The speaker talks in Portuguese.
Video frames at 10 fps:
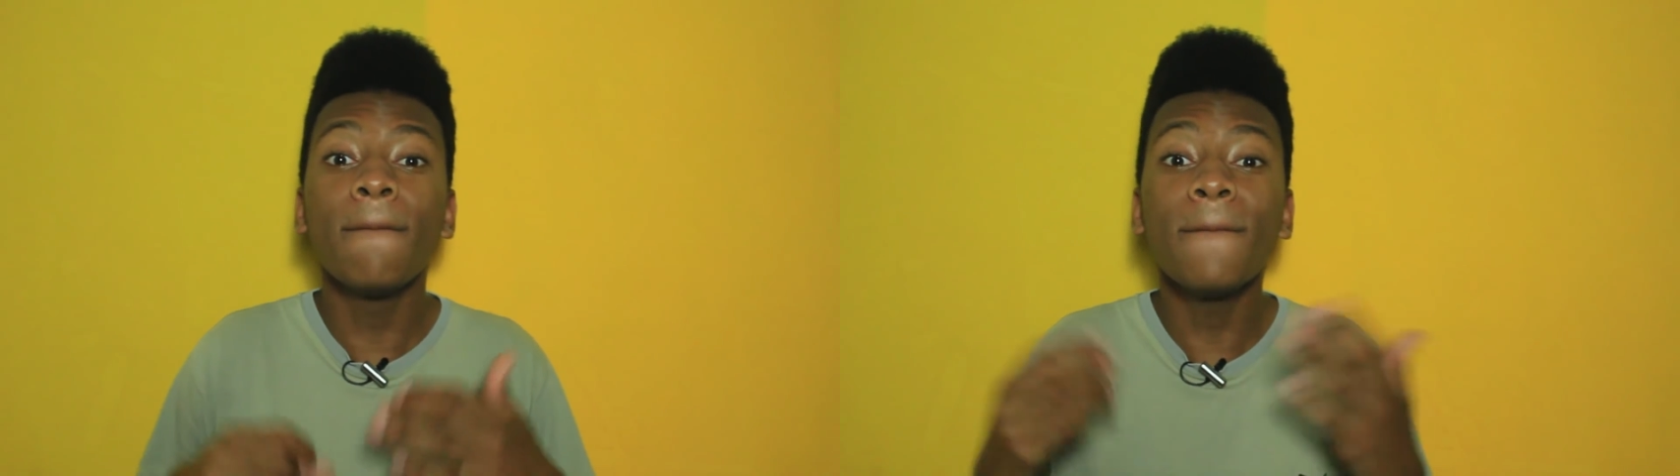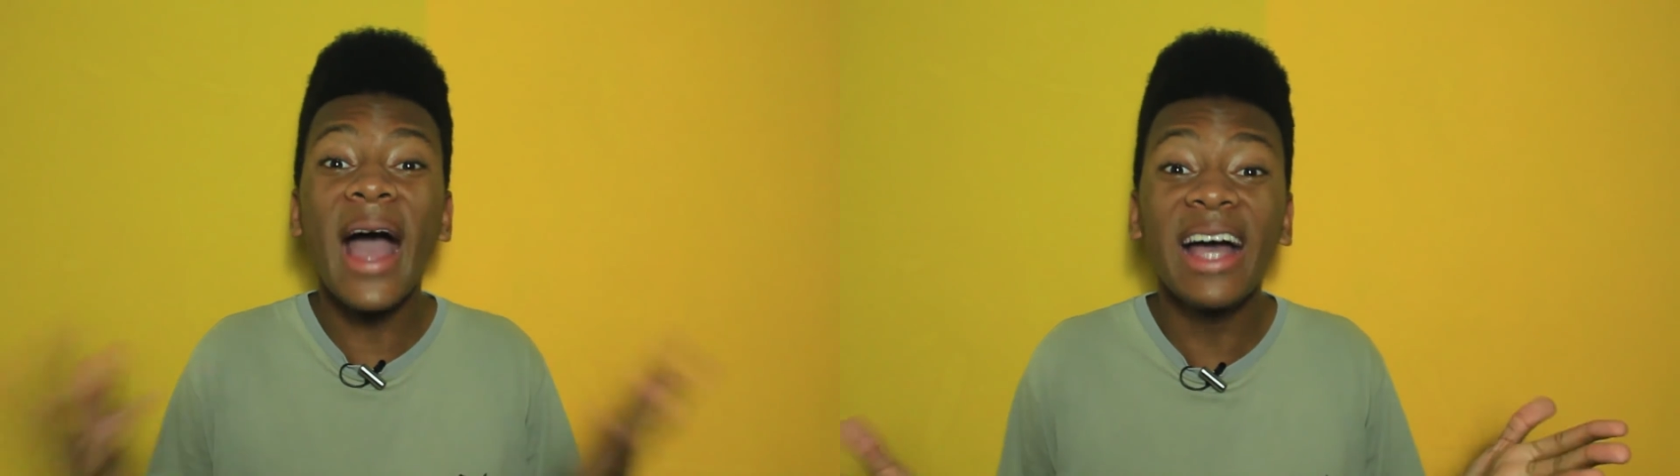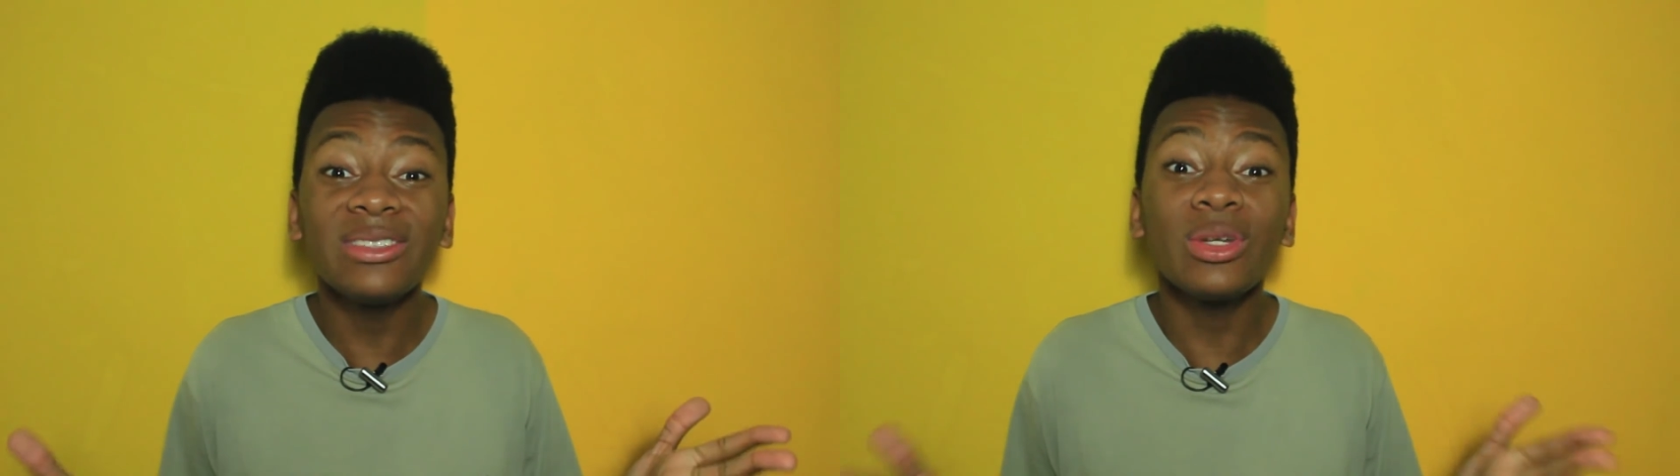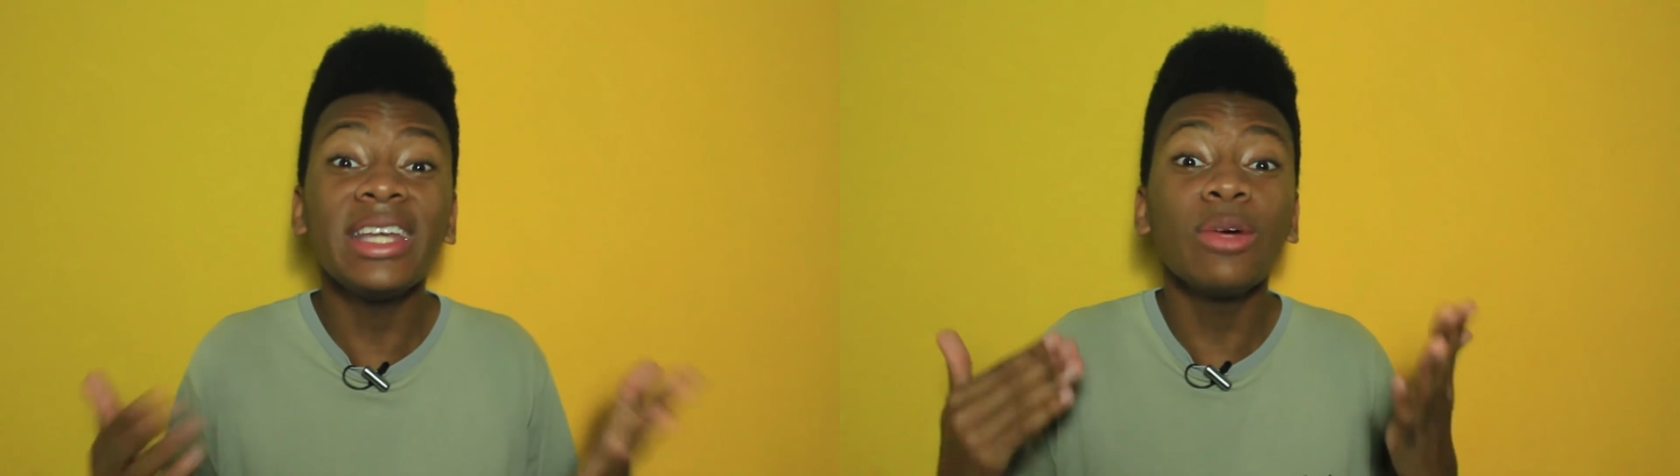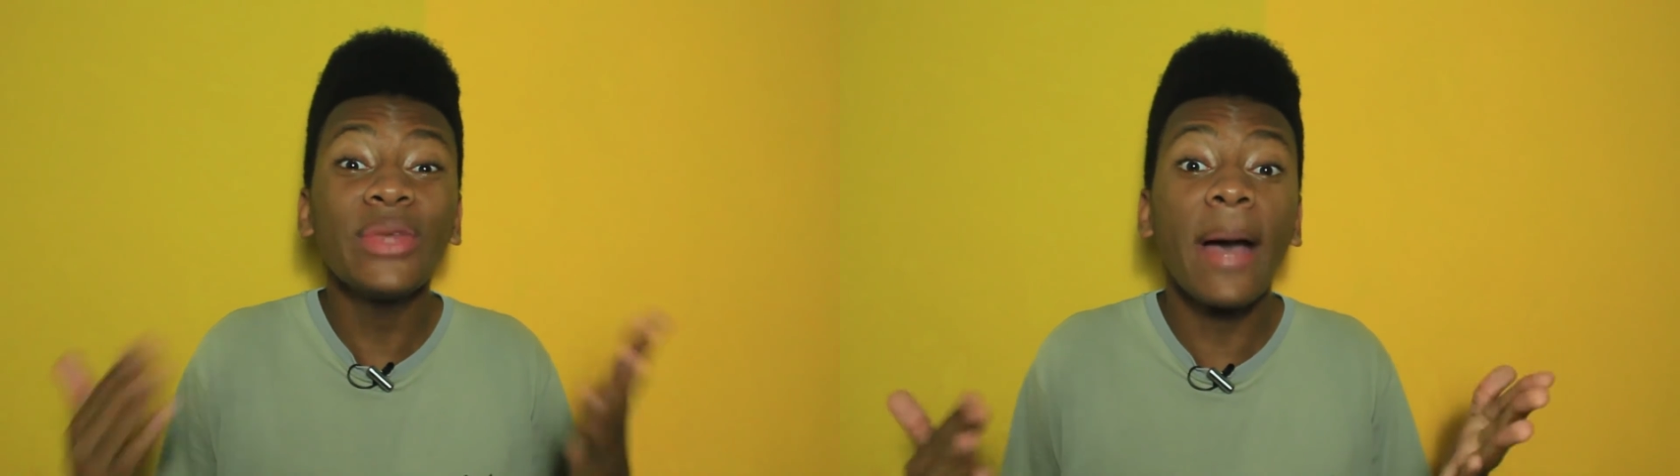Mas o
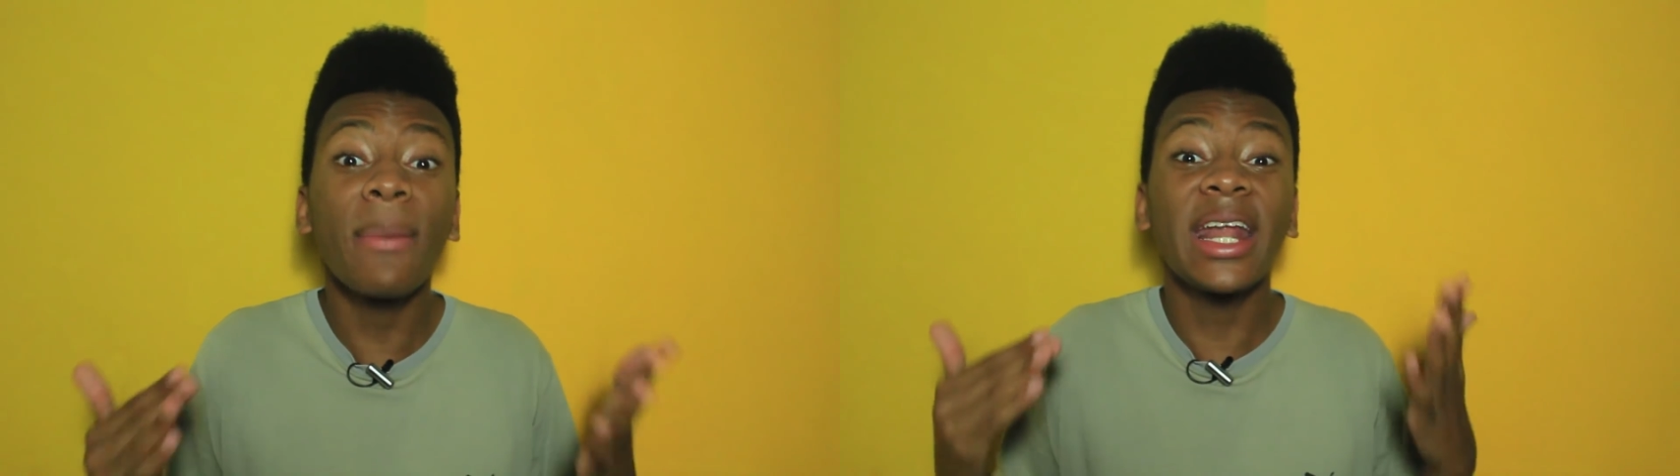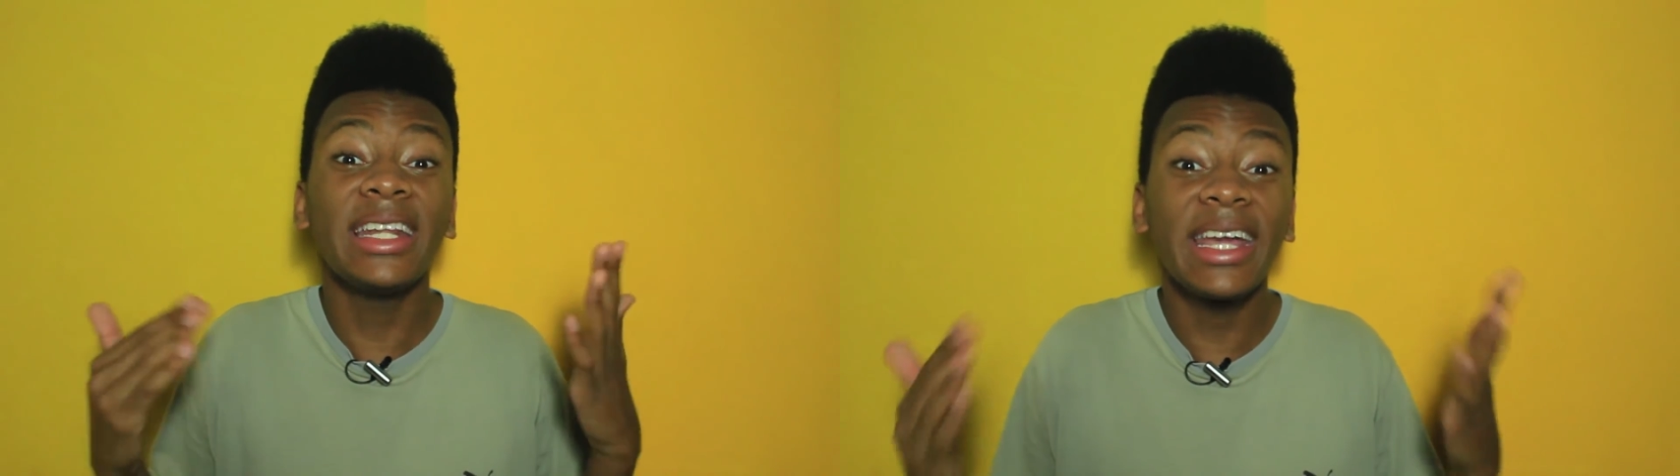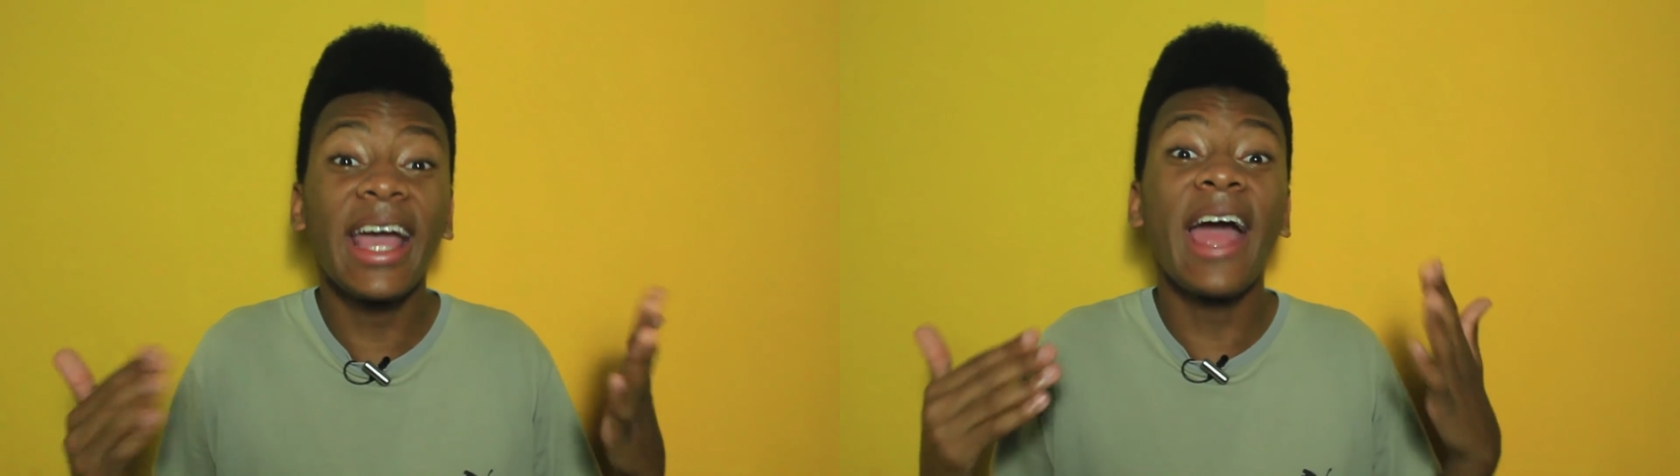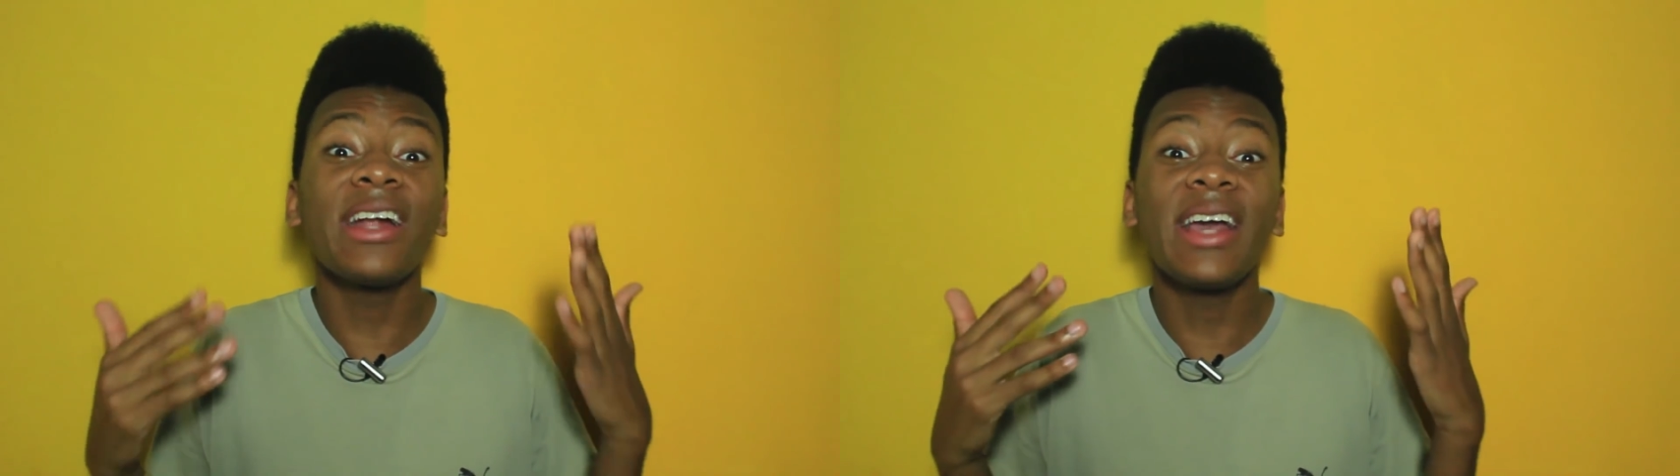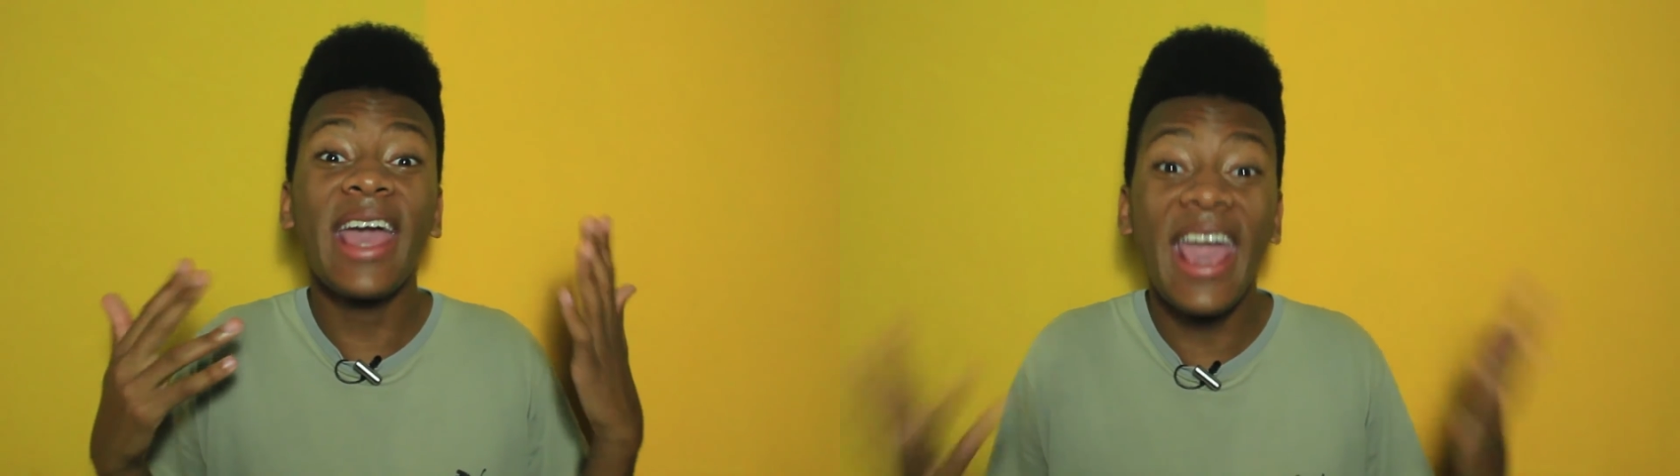que não dá para negar